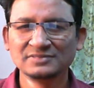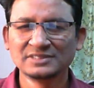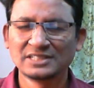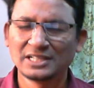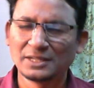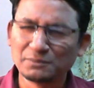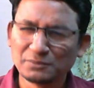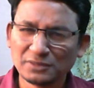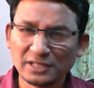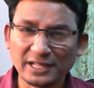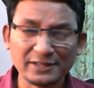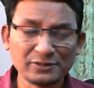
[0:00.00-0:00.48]

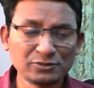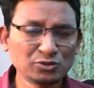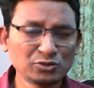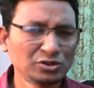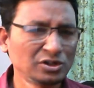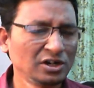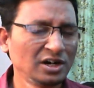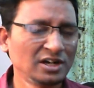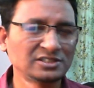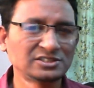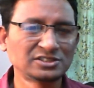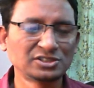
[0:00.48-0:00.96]
நம் தயவு
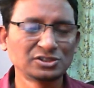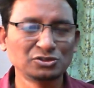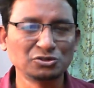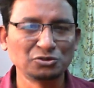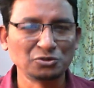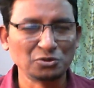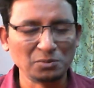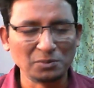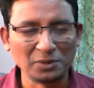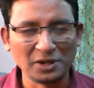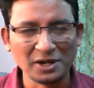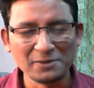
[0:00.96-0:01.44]

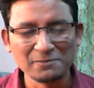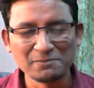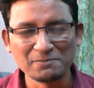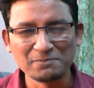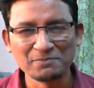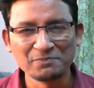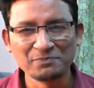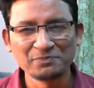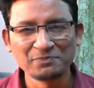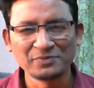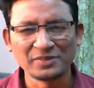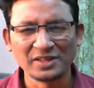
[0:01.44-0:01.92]
காட்டுகிறோமா
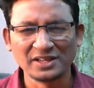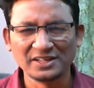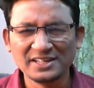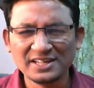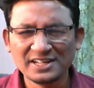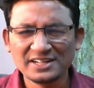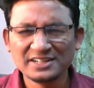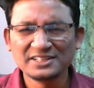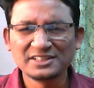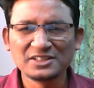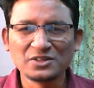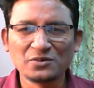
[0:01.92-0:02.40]

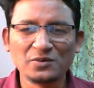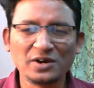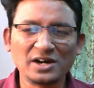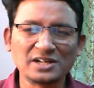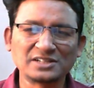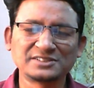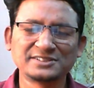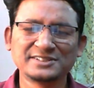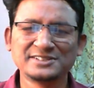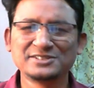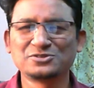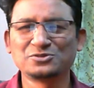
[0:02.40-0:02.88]
ஏன் இந்த
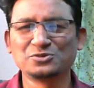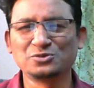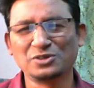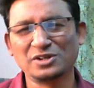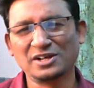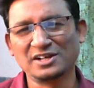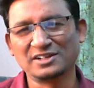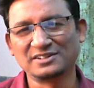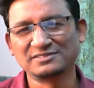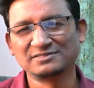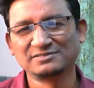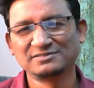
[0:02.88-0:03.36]
வார்த்தை
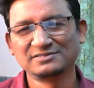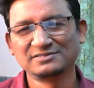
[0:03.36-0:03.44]
சொன்னார்